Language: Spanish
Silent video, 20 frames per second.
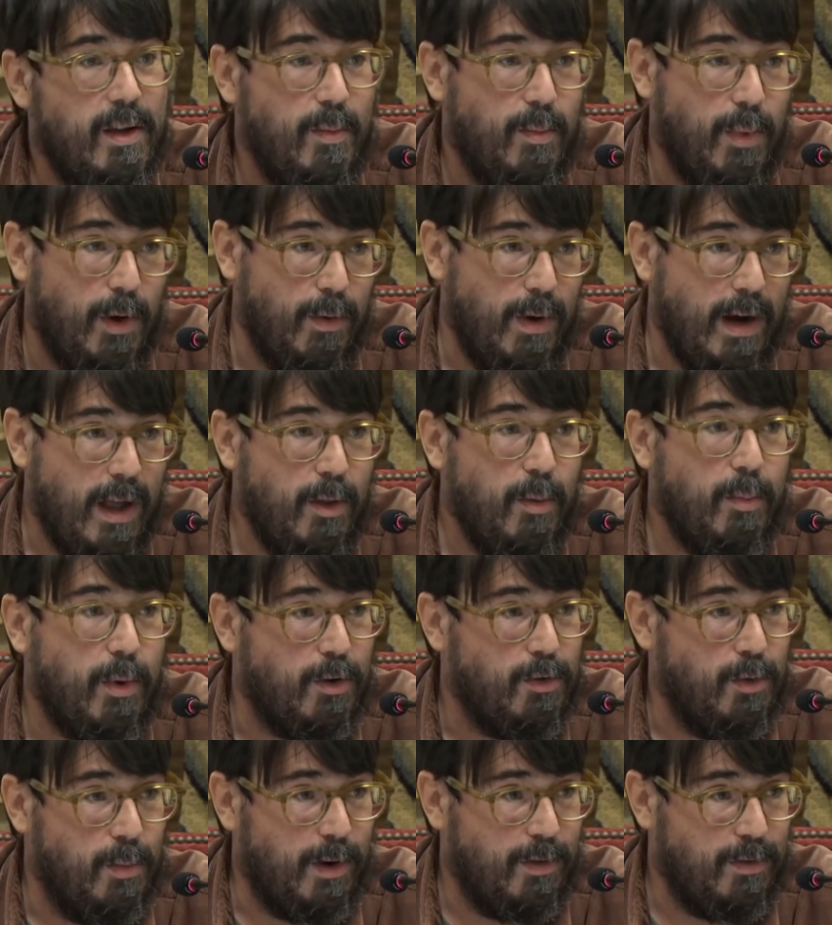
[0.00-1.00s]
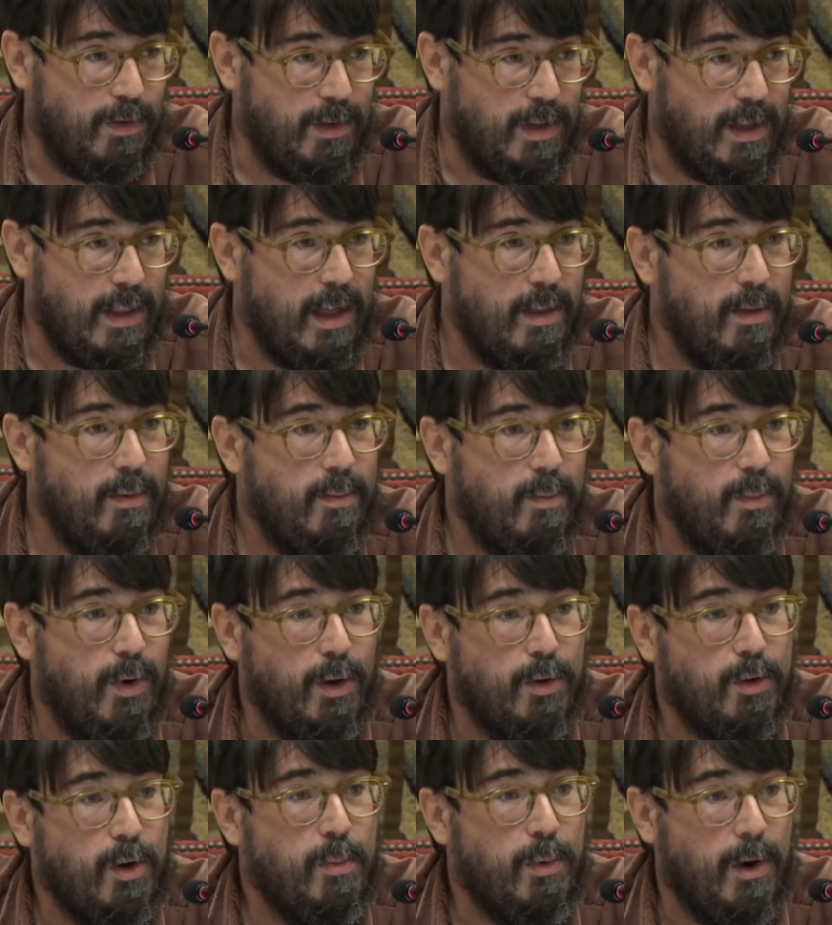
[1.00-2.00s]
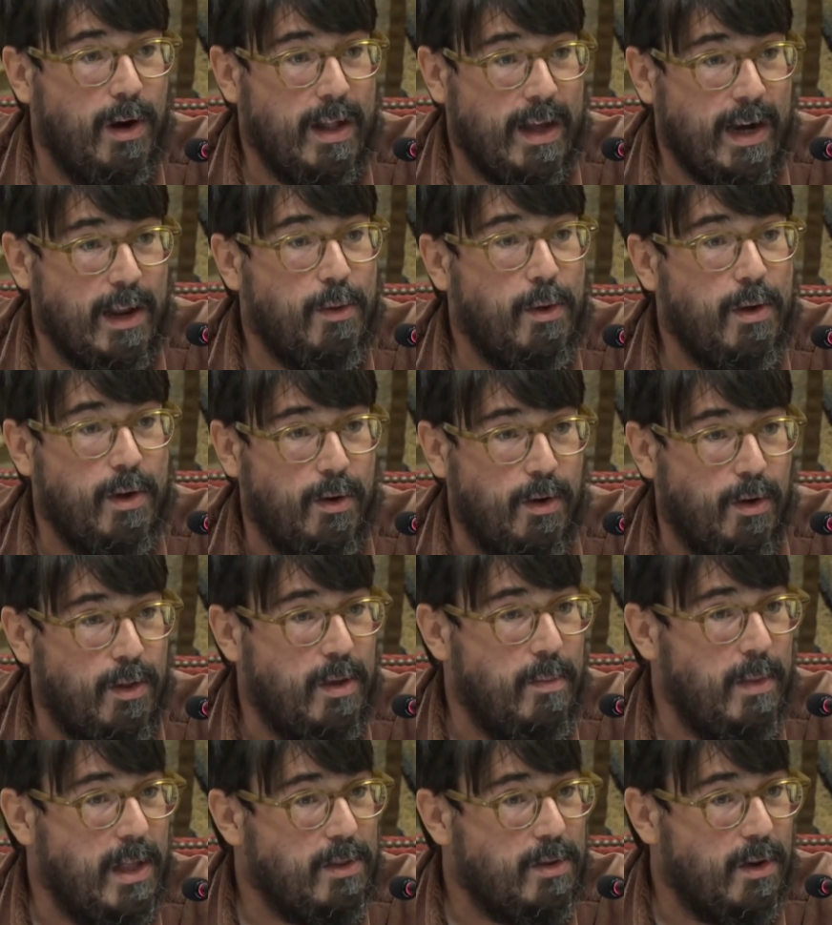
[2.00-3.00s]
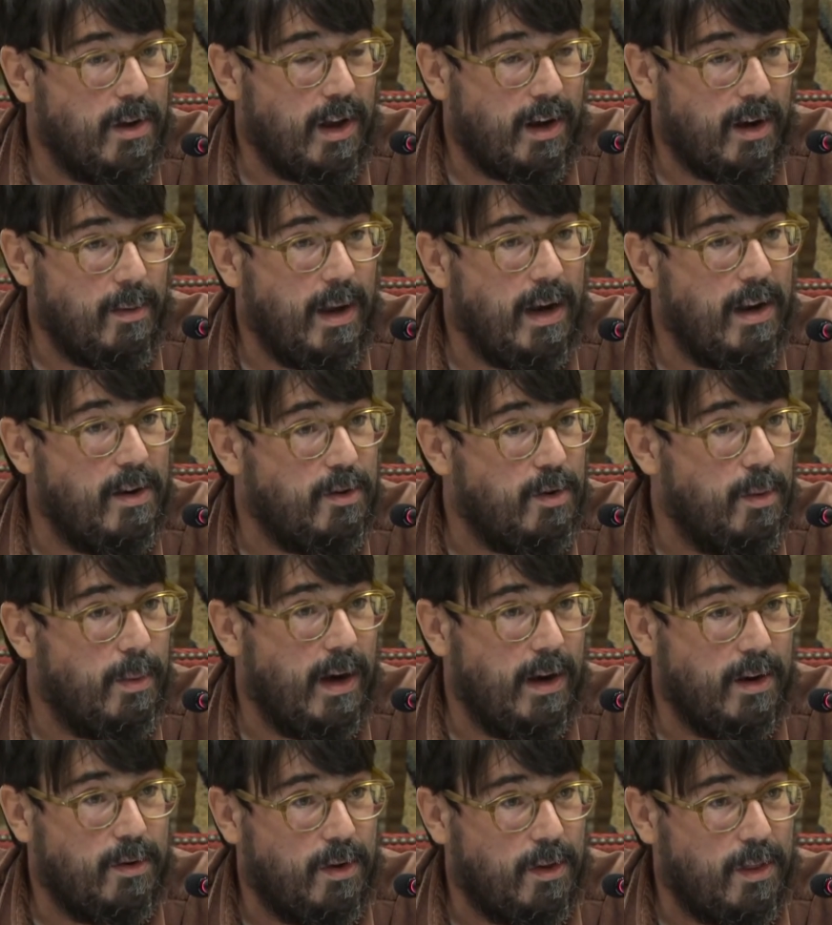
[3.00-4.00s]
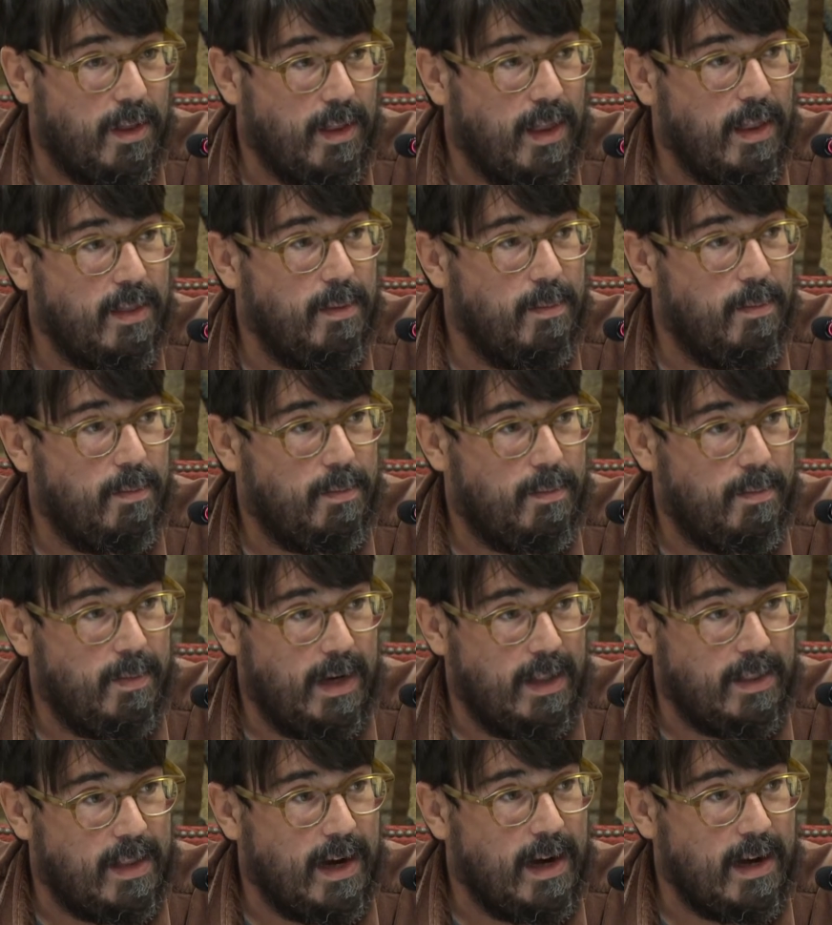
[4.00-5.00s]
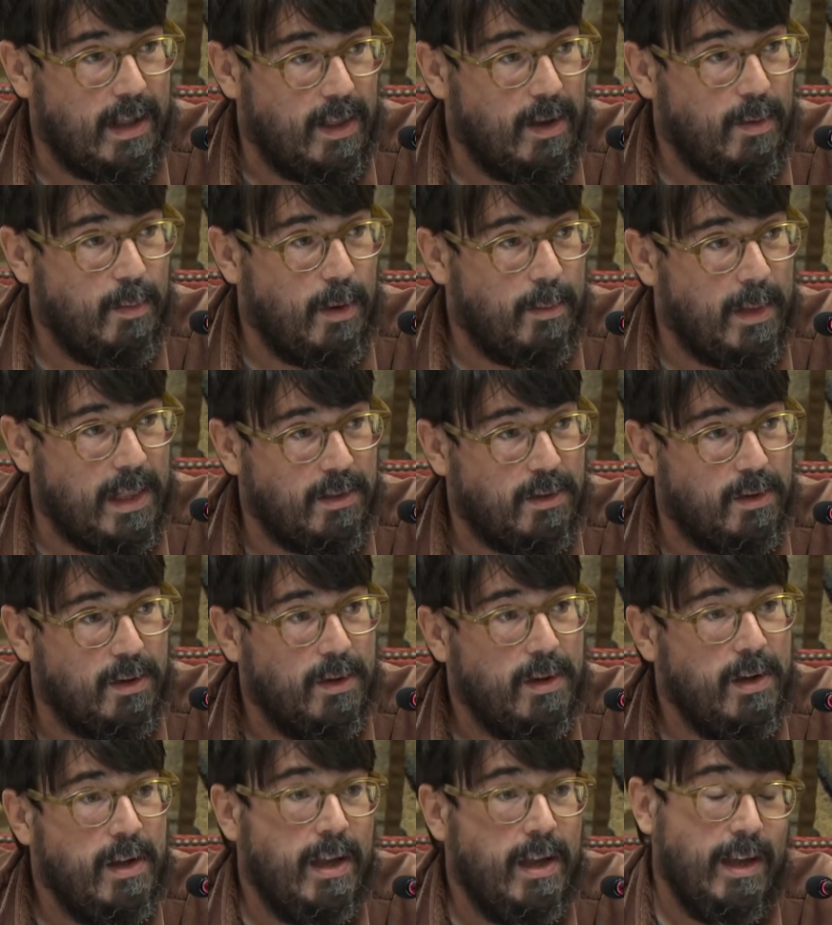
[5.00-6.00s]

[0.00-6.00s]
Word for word: por un lado, por su profundidad, por otro, por el grado de conocimiento que revelan sobre la sociedad literaria del momento